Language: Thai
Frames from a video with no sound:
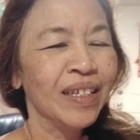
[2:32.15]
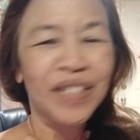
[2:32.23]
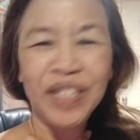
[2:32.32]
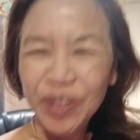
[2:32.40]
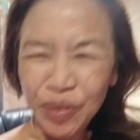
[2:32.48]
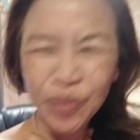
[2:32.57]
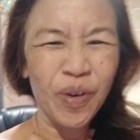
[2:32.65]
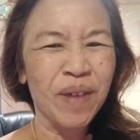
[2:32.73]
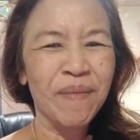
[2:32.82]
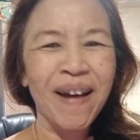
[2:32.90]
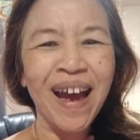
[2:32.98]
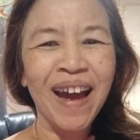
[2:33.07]
ชีสวย
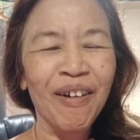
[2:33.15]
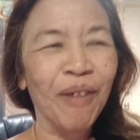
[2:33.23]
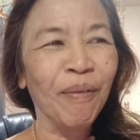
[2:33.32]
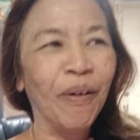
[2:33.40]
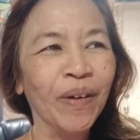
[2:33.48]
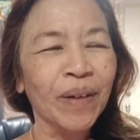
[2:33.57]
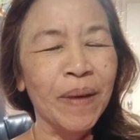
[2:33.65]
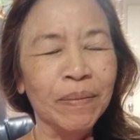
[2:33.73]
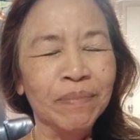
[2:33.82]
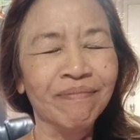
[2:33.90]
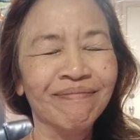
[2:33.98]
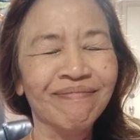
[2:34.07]
มาก ขอบอกว่าแบ
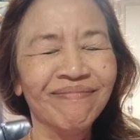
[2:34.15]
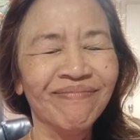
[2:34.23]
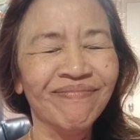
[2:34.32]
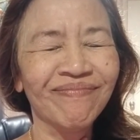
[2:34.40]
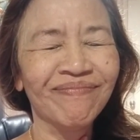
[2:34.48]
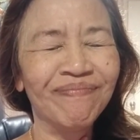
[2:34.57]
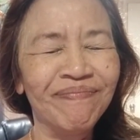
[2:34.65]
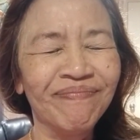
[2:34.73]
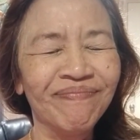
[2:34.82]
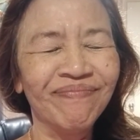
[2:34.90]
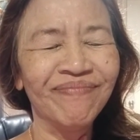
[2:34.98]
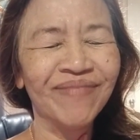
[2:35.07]
บ
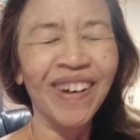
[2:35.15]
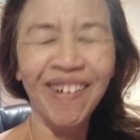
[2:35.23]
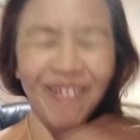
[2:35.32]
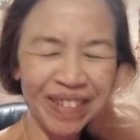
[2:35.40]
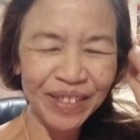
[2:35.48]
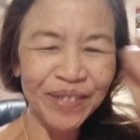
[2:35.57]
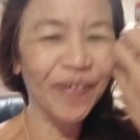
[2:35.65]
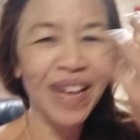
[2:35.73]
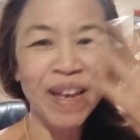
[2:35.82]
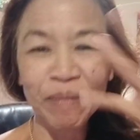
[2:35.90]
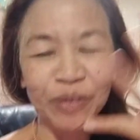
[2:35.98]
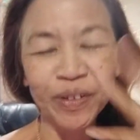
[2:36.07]
อ๋อมันสวย
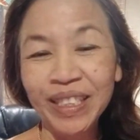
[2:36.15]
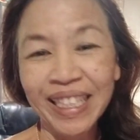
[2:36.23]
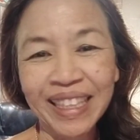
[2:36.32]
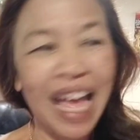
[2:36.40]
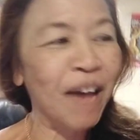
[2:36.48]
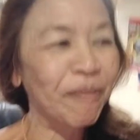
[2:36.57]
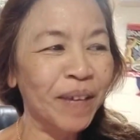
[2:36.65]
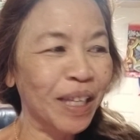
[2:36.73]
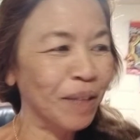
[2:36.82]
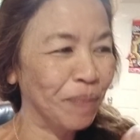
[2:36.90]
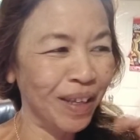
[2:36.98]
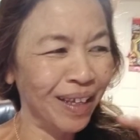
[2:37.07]
อะมันสวยติดตาพี่
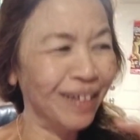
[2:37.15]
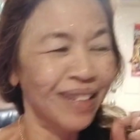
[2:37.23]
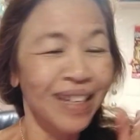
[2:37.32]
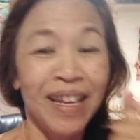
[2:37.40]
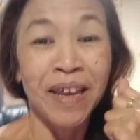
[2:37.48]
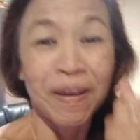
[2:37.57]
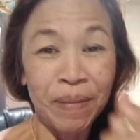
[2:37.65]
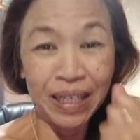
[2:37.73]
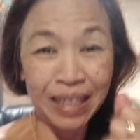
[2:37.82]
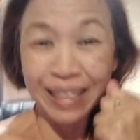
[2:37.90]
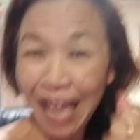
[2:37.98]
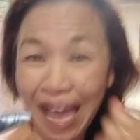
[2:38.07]
แต่พี่พี่
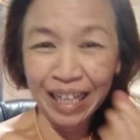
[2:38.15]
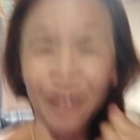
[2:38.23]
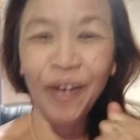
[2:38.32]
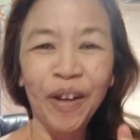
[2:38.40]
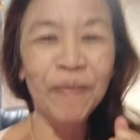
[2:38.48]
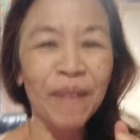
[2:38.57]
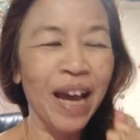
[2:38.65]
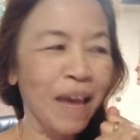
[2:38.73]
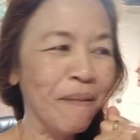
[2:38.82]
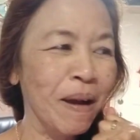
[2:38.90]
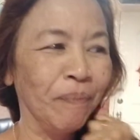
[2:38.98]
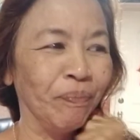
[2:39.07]
จะถ่ายทอดออกมา
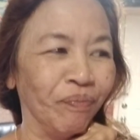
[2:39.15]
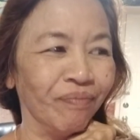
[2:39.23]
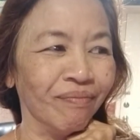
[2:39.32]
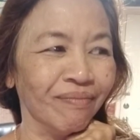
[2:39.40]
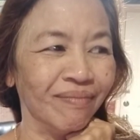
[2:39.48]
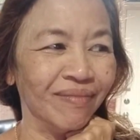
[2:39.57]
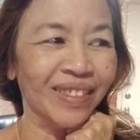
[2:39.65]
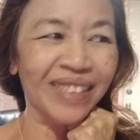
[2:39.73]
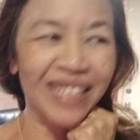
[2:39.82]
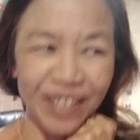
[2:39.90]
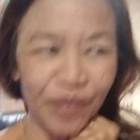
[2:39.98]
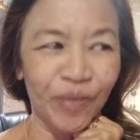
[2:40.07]
ให้แบบ
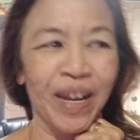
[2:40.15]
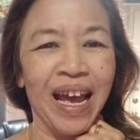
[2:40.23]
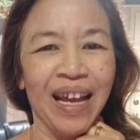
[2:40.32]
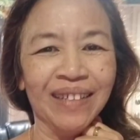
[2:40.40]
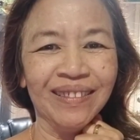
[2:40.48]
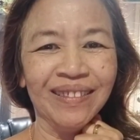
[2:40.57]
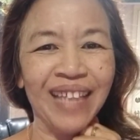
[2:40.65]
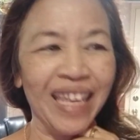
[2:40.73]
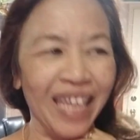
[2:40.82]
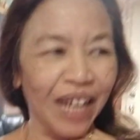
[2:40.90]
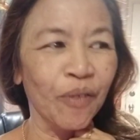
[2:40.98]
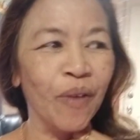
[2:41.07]
ที่สุดอะให้
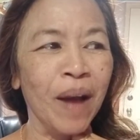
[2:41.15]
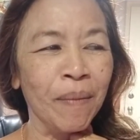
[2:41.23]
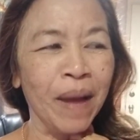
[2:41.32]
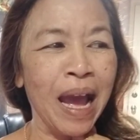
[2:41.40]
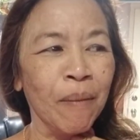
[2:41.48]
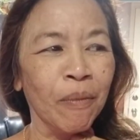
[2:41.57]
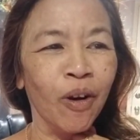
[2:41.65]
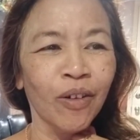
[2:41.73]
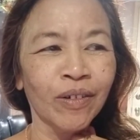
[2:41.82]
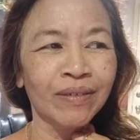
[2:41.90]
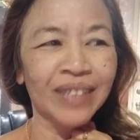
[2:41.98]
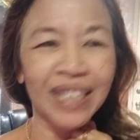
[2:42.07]
เห็นความงามขอ
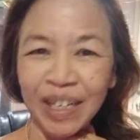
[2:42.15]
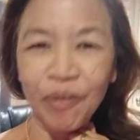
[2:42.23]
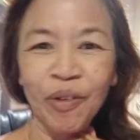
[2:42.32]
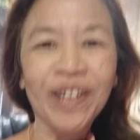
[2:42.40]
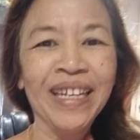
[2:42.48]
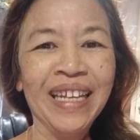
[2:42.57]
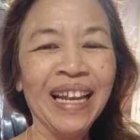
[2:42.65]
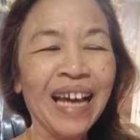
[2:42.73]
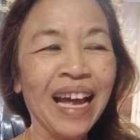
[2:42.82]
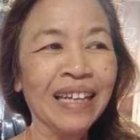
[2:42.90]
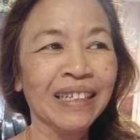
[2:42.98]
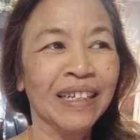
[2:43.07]
งเธอคนนี้ละ
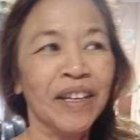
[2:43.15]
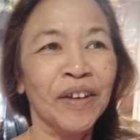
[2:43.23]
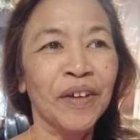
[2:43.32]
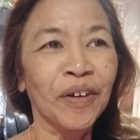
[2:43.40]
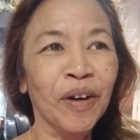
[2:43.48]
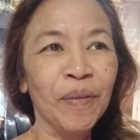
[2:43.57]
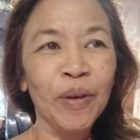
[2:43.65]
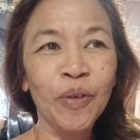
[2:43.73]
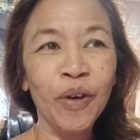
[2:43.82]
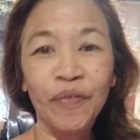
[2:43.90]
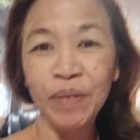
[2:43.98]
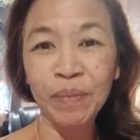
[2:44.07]
กัน ก็ไม่
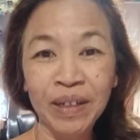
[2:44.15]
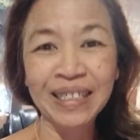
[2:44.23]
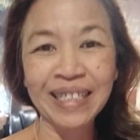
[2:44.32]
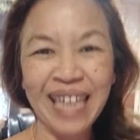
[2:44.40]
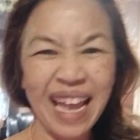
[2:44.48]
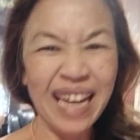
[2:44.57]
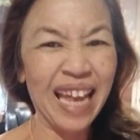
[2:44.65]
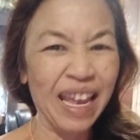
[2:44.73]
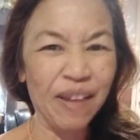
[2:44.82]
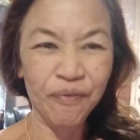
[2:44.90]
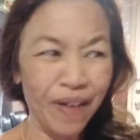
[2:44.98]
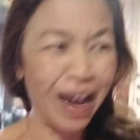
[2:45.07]
รู้ว่าฝีมือจะแค่ไหน
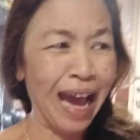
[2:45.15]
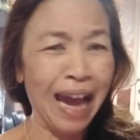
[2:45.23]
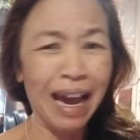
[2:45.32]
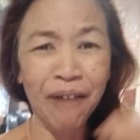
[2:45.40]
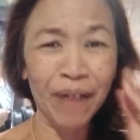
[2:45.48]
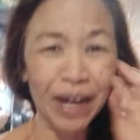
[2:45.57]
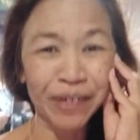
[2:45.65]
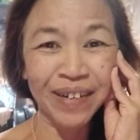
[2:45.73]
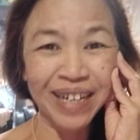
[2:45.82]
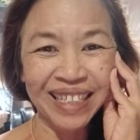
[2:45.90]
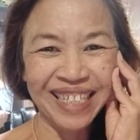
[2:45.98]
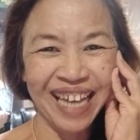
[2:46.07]
ฝากเอาไว้ด้ว
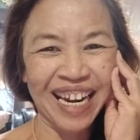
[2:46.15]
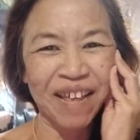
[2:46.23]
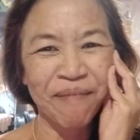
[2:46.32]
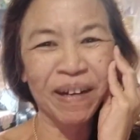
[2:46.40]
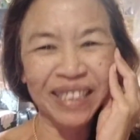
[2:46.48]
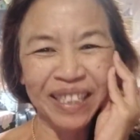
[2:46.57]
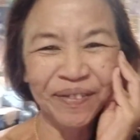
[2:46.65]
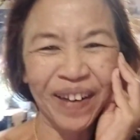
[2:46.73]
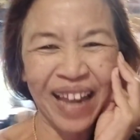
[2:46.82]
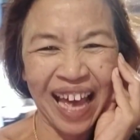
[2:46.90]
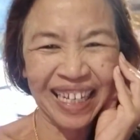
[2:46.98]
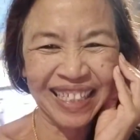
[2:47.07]
ยนะจ๊ะในบัตเตอร์ฟ
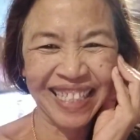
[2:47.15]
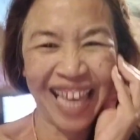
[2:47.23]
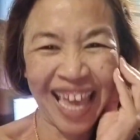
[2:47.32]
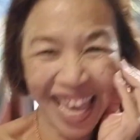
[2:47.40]
ลายเจ